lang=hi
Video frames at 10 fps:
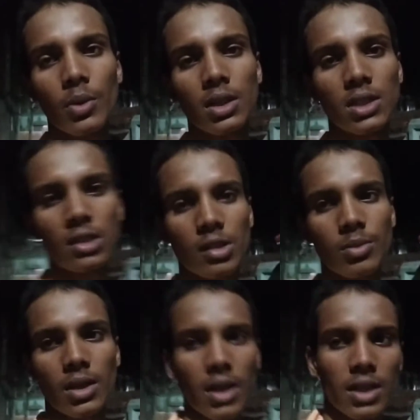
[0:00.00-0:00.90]
टॉपिक के साथ
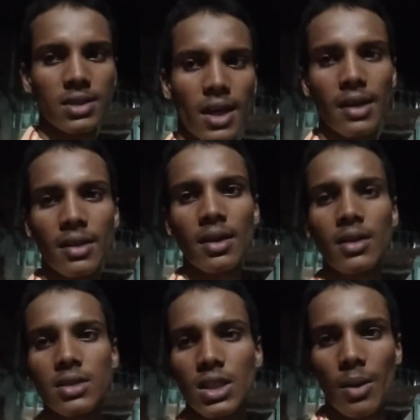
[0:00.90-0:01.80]
तब तक के लिए जय हिंद
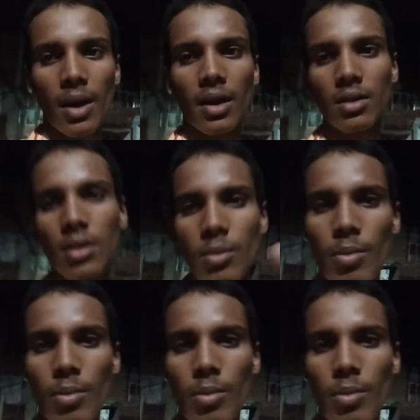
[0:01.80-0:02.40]
जय भारत